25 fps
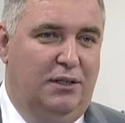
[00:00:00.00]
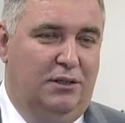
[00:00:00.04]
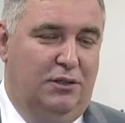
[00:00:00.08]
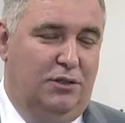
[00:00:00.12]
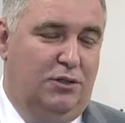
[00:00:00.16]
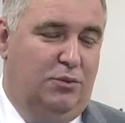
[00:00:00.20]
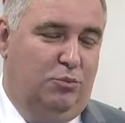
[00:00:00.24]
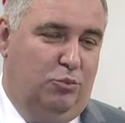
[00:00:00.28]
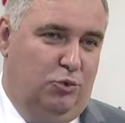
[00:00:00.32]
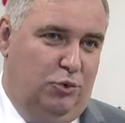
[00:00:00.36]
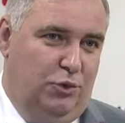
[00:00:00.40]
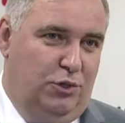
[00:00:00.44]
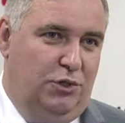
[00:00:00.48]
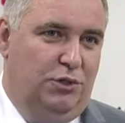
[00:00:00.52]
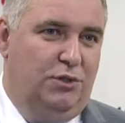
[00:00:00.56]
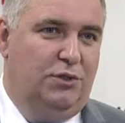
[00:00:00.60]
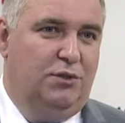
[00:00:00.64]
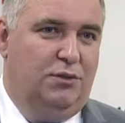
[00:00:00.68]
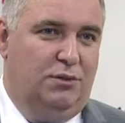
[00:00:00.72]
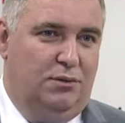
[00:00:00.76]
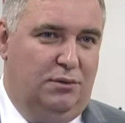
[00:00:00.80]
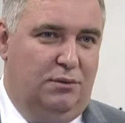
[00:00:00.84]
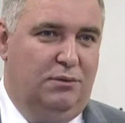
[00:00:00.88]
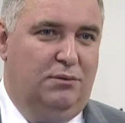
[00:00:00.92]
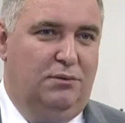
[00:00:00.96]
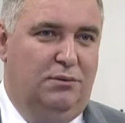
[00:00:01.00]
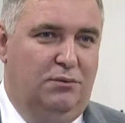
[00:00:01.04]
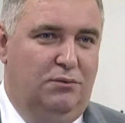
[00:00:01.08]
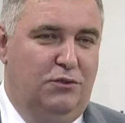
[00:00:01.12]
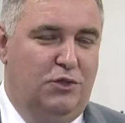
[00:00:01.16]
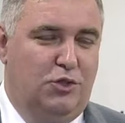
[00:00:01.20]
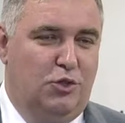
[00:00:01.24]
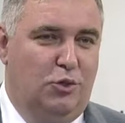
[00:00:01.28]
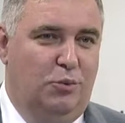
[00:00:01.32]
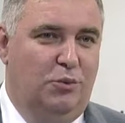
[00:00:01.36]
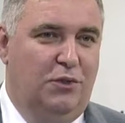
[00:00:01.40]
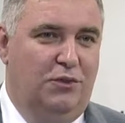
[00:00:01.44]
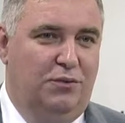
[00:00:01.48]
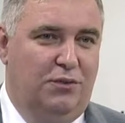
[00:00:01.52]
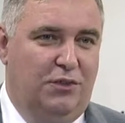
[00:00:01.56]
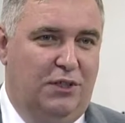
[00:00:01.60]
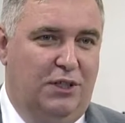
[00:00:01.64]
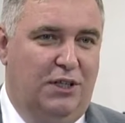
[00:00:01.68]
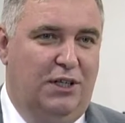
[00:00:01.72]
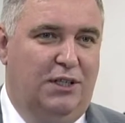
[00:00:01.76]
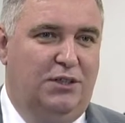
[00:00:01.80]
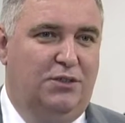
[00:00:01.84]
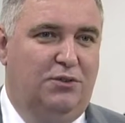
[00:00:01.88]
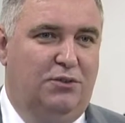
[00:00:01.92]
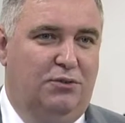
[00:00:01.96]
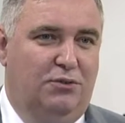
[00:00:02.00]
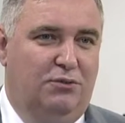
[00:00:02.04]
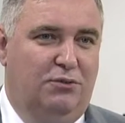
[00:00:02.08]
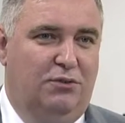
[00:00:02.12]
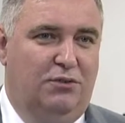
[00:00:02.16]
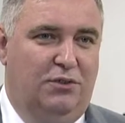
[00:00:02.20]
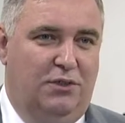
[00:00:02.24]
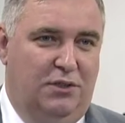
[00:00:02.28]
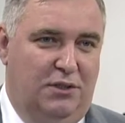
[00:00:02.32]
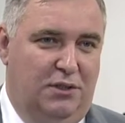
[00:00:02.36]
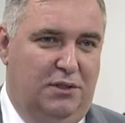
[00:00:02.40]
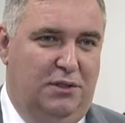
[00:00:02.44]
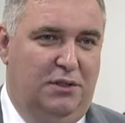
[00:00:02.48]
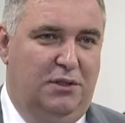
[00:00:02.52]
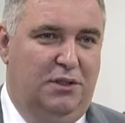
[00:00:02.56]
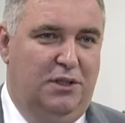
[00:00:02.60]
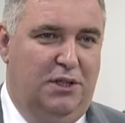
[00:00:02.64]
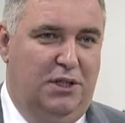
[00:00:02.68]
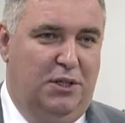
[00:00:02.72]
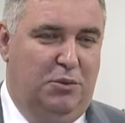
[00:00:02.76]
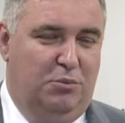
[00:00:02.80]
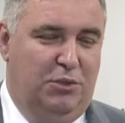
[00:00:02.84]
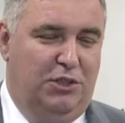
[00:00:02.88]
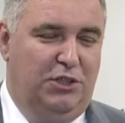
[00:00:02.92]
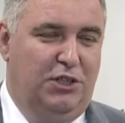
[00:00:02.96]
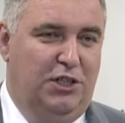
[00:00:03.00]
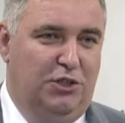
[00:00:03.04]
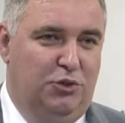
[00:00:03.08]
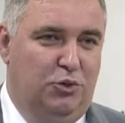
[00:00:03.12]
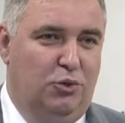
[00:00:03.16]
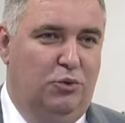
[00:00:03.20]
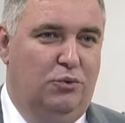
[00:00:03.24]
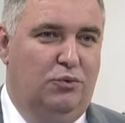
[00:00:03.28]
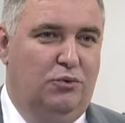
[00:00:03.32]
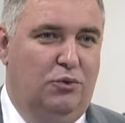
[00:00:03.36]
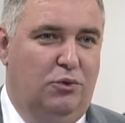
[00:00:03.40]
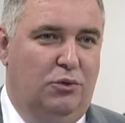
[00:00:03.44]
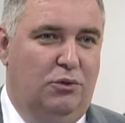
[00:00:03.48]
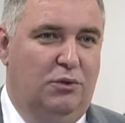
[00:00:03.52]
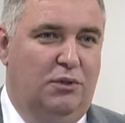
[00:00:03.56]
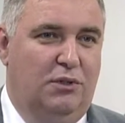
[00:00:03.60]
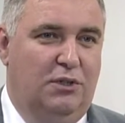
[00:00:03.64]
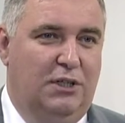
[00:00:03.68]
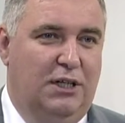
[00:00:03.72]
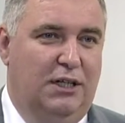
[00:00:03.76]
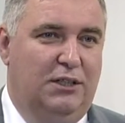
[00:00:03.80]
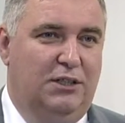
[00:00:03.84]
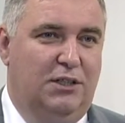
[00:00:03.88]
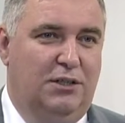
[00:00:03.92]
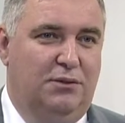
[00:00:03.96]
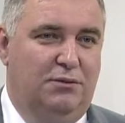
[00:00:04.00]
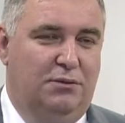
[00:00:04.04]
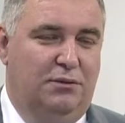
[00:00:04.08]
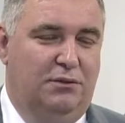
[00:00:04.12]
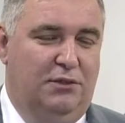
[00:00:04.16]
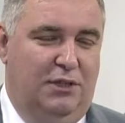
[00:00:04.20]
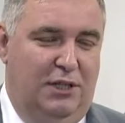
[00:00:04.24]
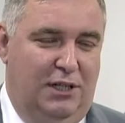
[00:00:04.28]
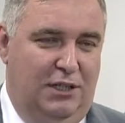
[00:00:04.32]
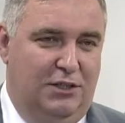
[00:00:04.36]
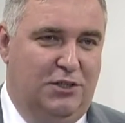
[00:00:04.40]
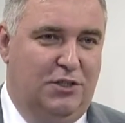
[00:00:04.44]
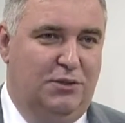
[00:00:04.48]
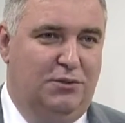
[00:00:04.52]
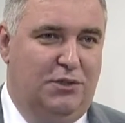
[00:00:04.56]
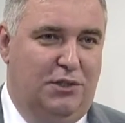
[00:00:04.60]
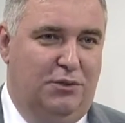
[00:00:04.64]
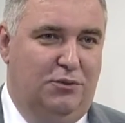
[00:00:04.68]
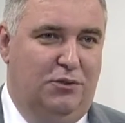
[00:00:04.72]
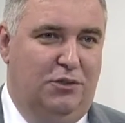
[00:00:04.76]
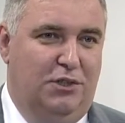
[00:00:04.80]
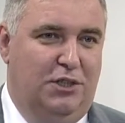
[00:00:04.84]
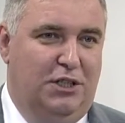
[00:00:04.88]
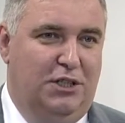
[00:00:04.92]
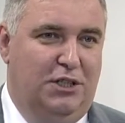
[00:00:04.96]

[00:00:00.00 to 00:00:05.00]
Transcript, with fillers: Это будет весомый вклад в э, подготовку кадров для цифровой